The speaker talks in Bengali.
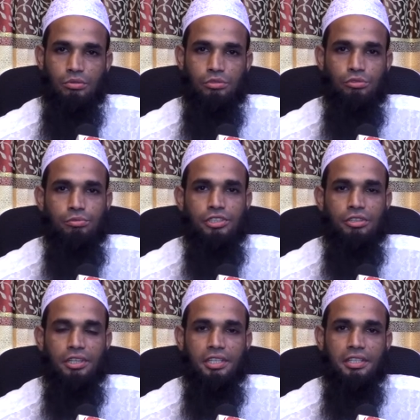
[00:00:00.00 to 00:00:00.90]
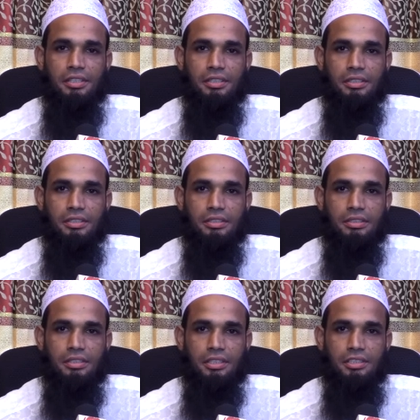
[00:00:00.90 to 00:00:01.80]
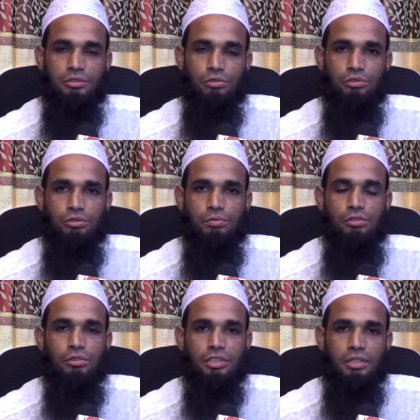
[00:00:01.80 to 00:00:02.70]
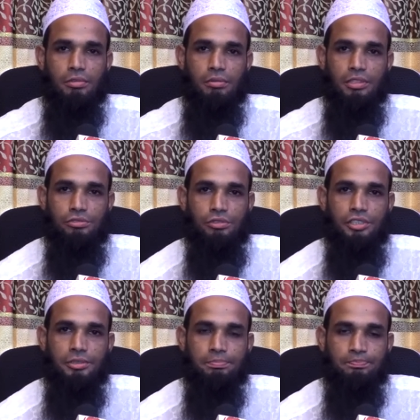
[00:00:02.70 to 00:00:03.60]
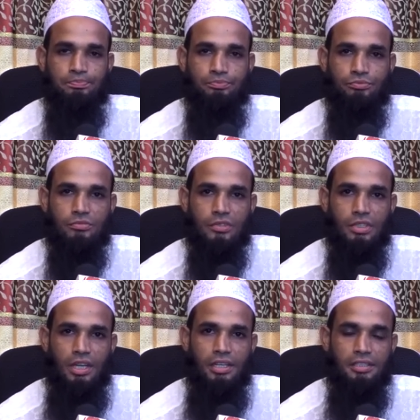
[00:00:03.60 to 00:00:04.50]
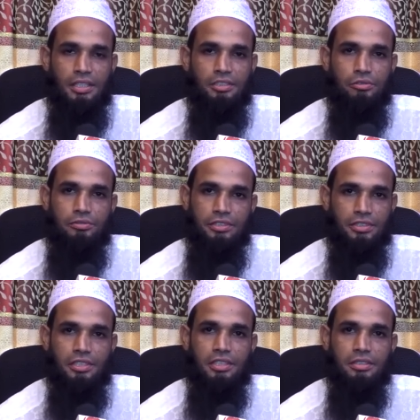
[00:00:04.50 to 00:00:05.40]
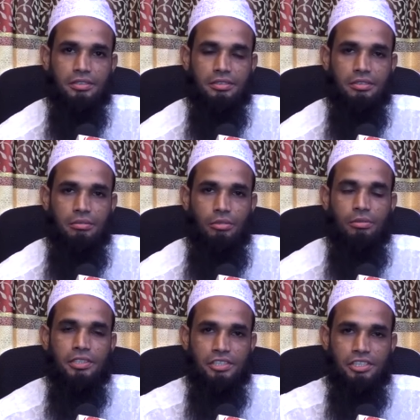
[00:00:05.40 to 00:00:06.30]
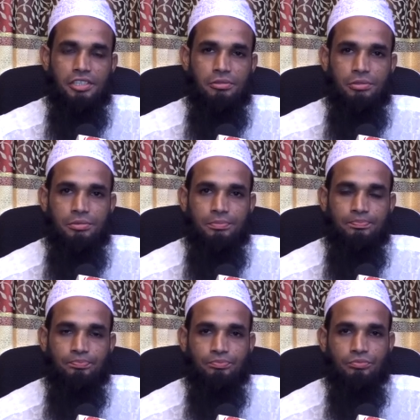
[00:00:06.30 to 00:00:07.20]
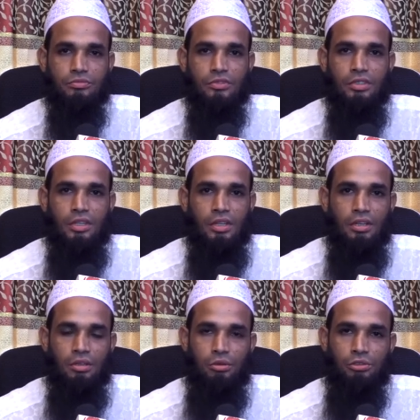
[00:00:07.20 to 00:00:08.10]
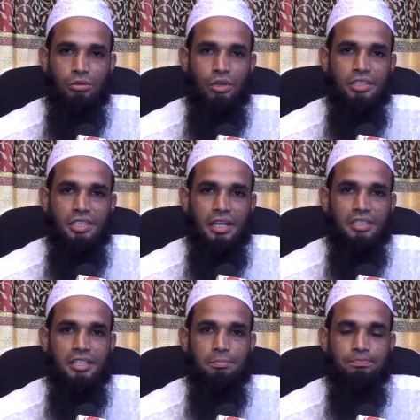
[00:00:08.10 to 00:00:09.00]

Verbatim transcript: অজু বিষয়ে একটি গুরুত্বপূর্ণ কথা বলবার জন্যে আল্লাহ তালা তৌফিক দিলে বলবার চেষ্টা করব গত কদিন আগে